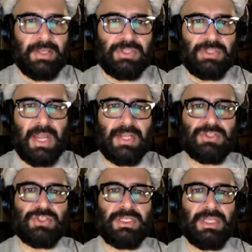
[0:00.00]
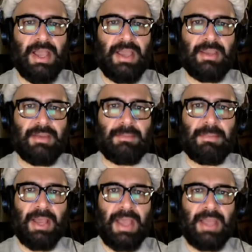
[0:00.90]
चैलेंज किया है
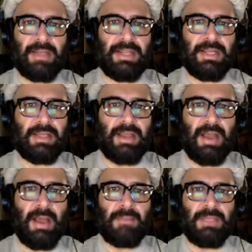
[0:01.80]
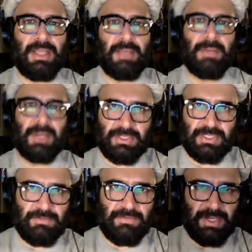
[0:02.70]
बगैर इनका नाम लिए मगर
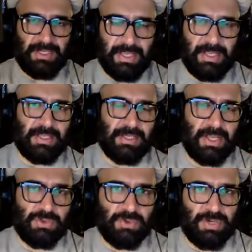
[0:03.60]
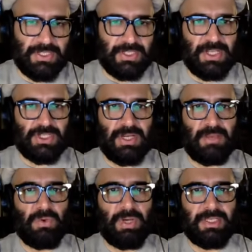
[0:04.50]
सिर्फ इनके इनके जो डेजिग्नेशन है
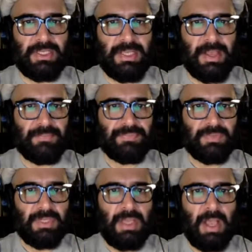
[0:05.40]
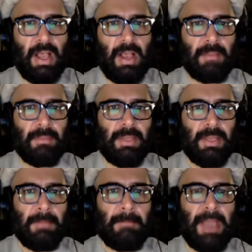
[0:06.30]
वो लिखी है आ,
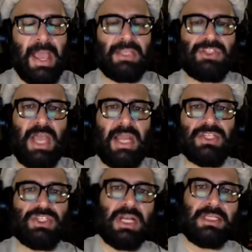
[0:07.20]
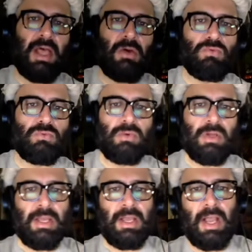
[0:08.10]
मैं चैलेंज करता हूं
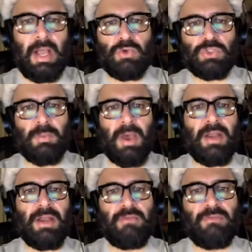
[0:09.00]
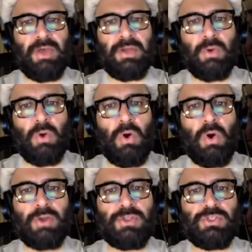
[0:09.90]
उस्मान अनवर
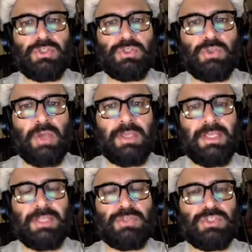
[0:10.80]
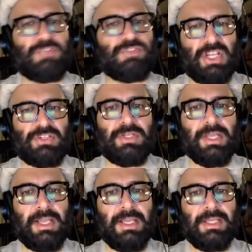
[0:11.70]
और जो ये जो चीफ सेक्रेटरी
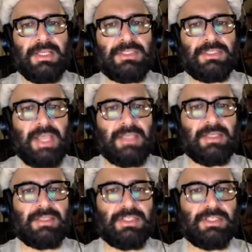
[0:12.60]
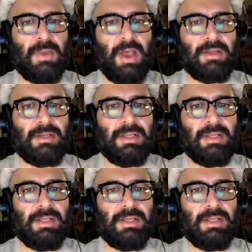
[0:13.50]
है जाहिद अख्तर जमान